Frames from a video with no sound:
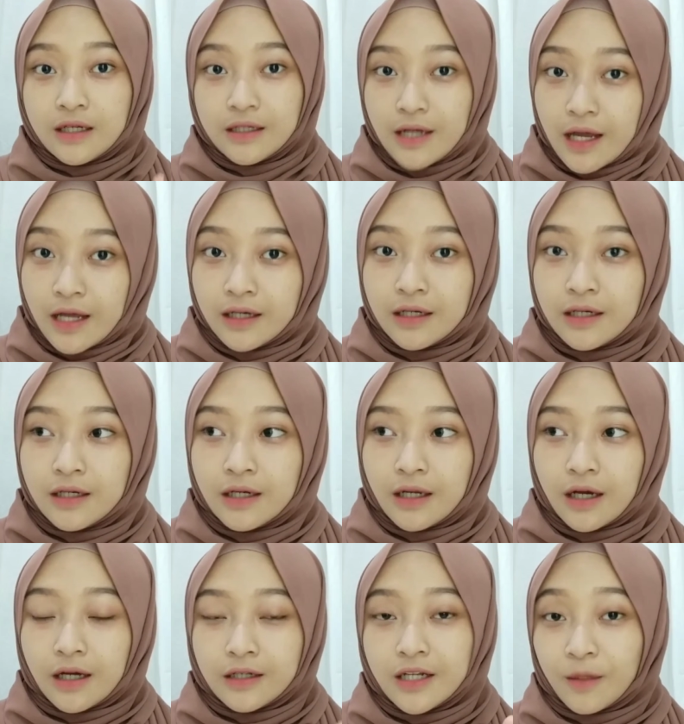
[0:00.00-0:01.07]
Dan
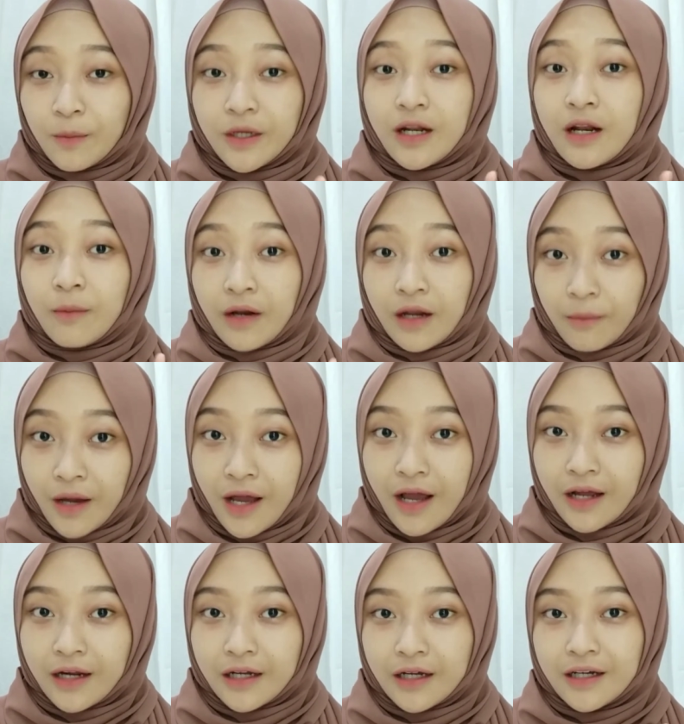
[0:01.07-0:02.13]
uh, daripada lama-lama
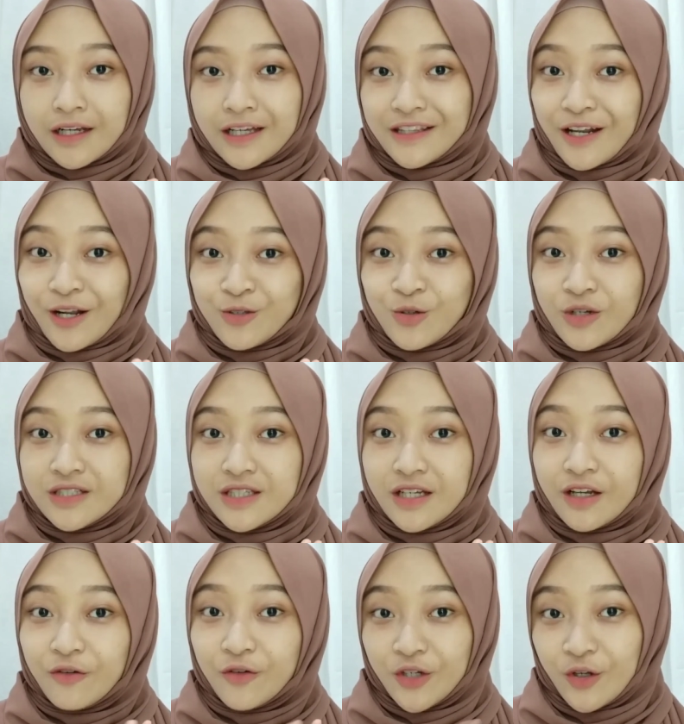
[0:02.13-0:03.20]
kita langsung aja
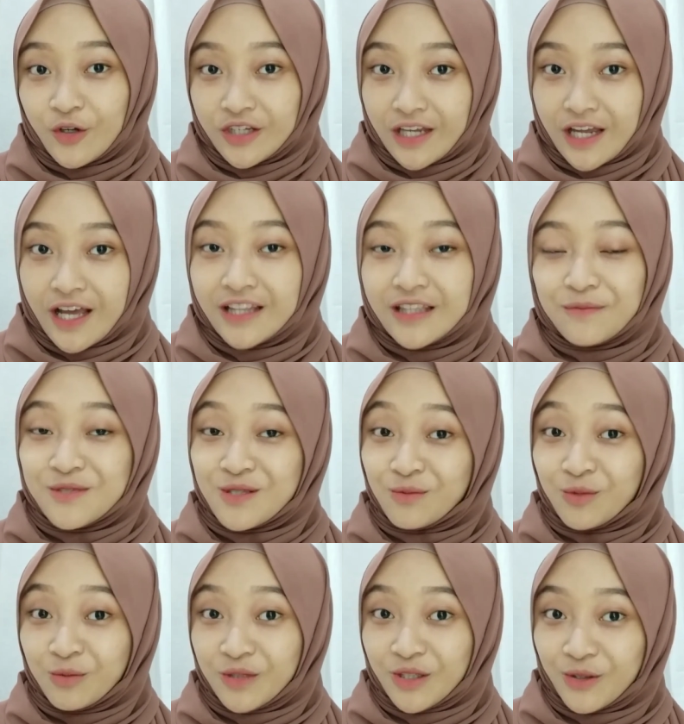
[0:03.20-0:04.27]
ke videonya tapi
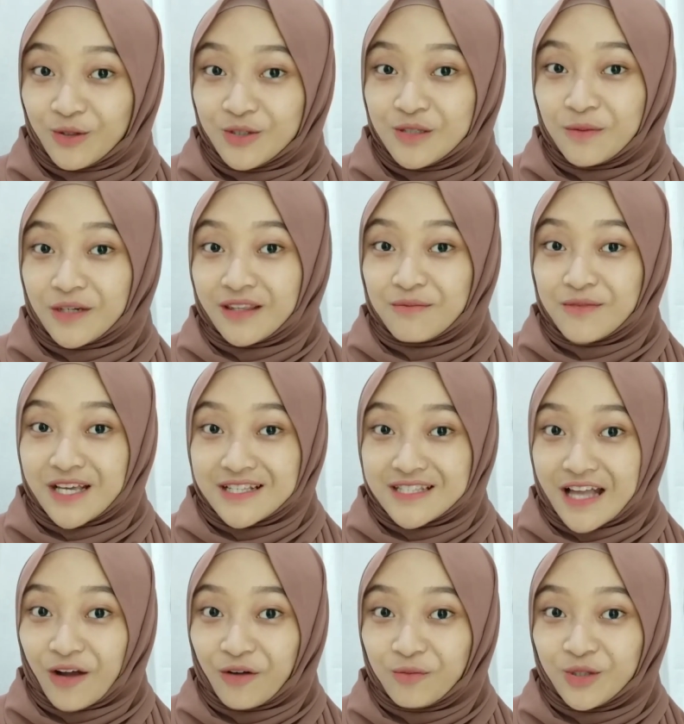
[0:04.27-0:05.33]
sebelum itu seperti
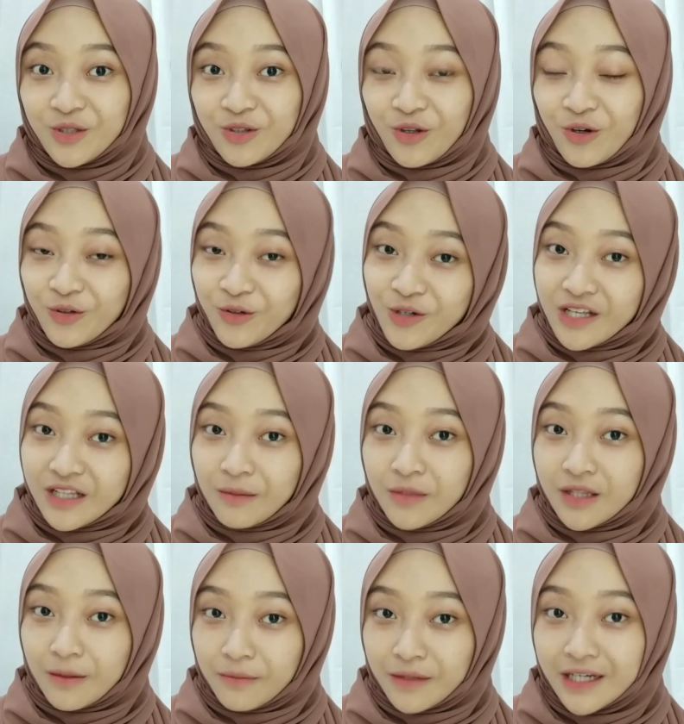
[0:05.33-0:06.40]
biasa aku minta tolong dulu ke
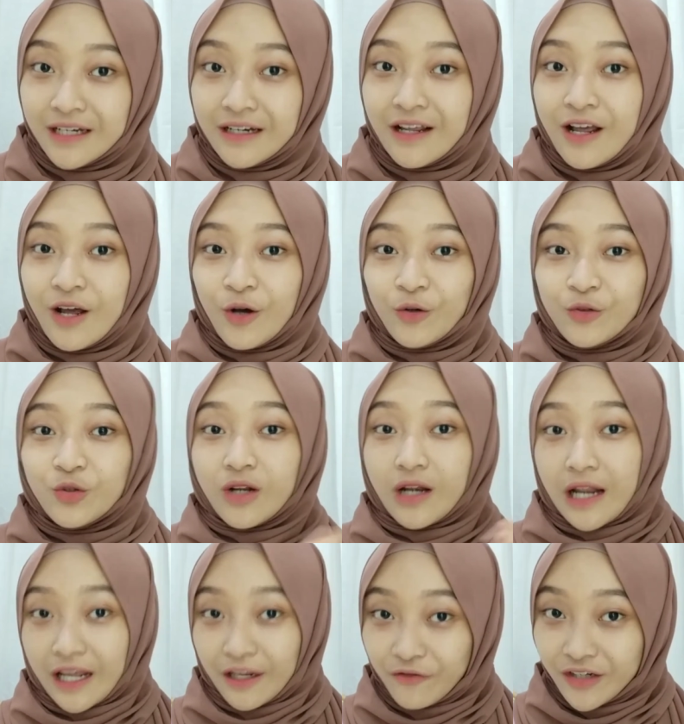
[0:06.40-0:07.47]
teman-teman untuk
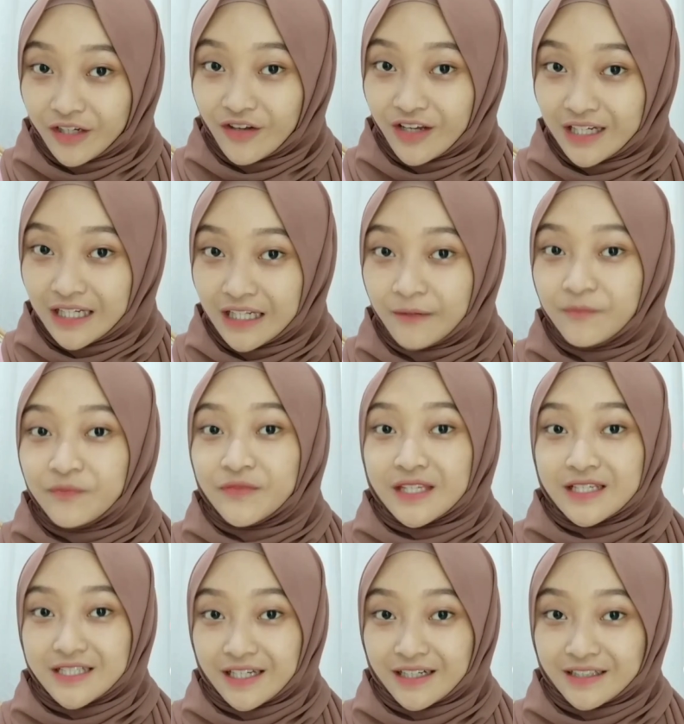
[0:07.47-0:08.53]
like video ini,
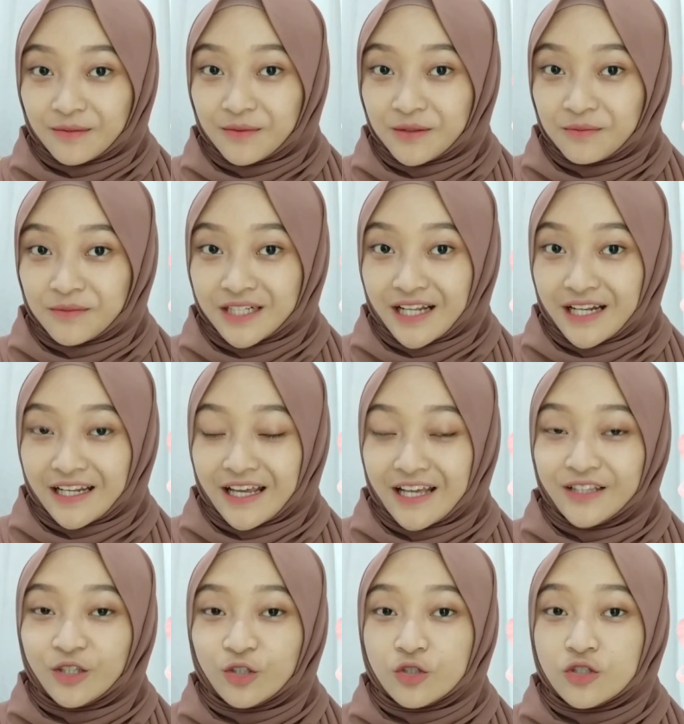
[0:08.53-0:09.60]
share ke teman-teman
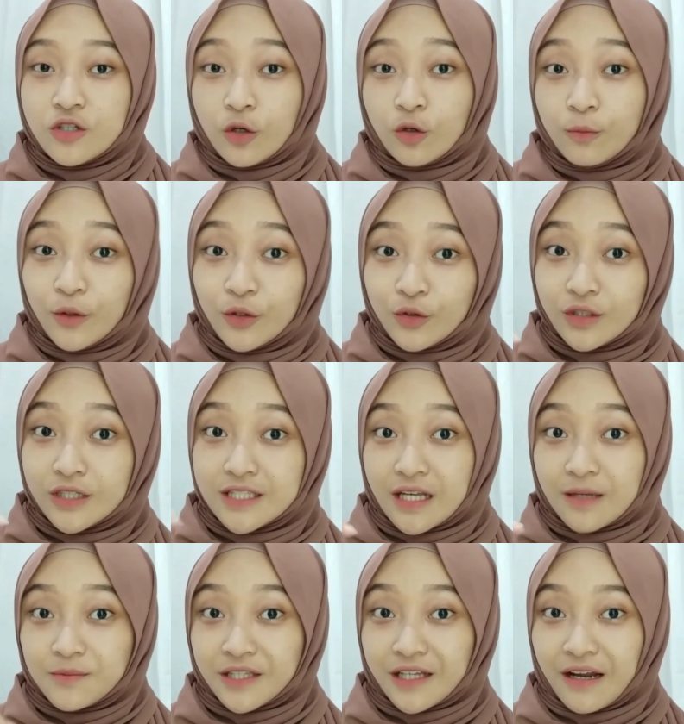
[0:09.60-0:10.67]
kalian, terus jangan lupa untuk
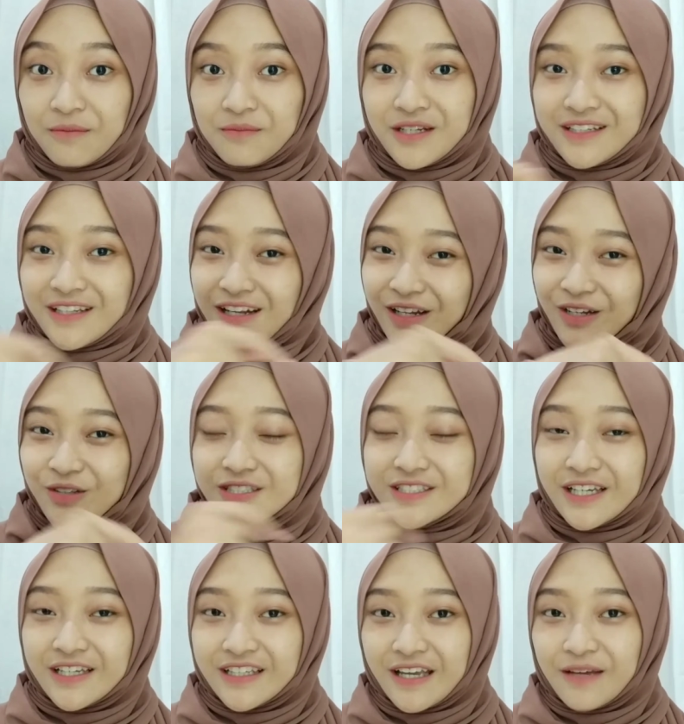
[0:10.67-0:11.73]
di-subscribe dan nyalain
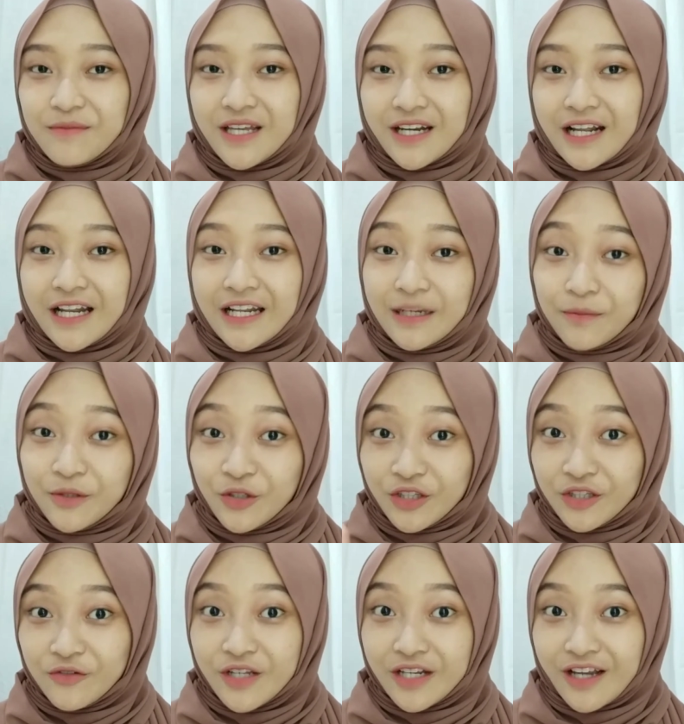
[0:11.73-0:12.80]
loncengnya biar kalian dapat
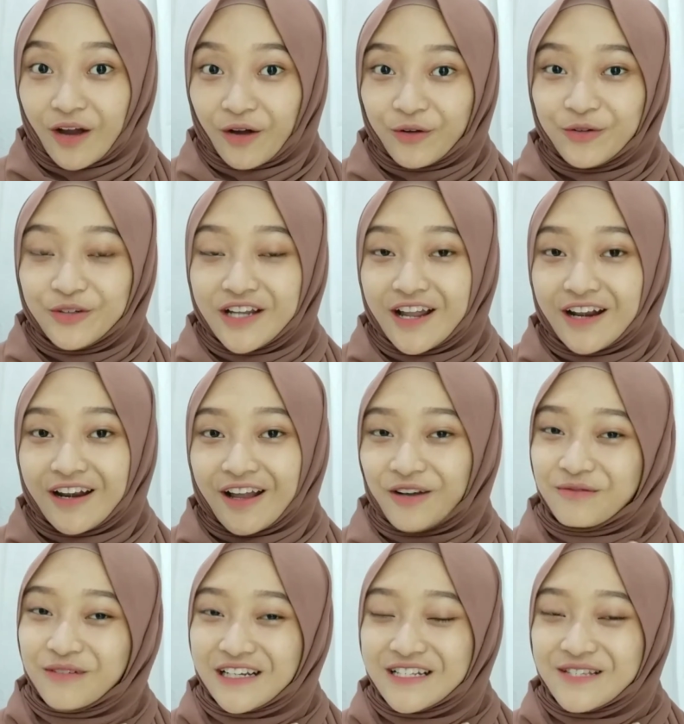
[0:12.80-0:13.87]
notif dari aku dan
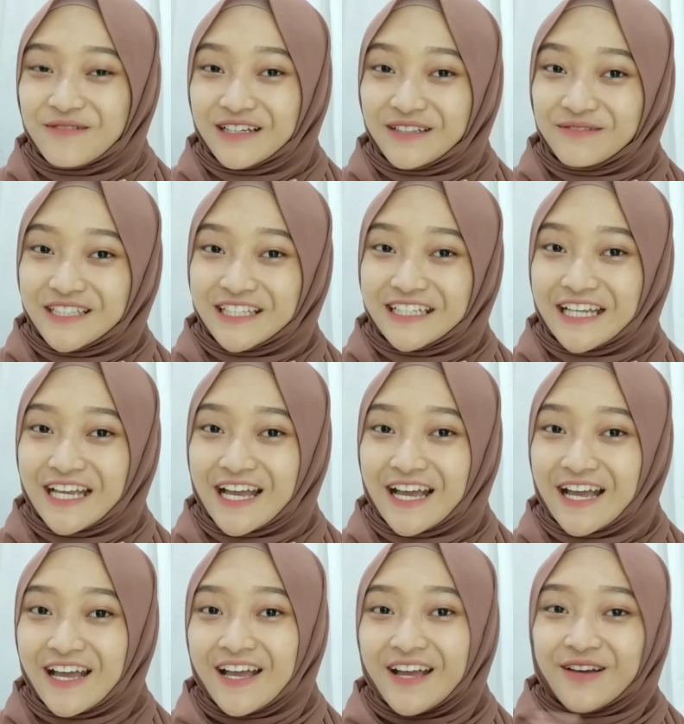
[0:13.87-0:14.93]
aku makin semangat bikinnya.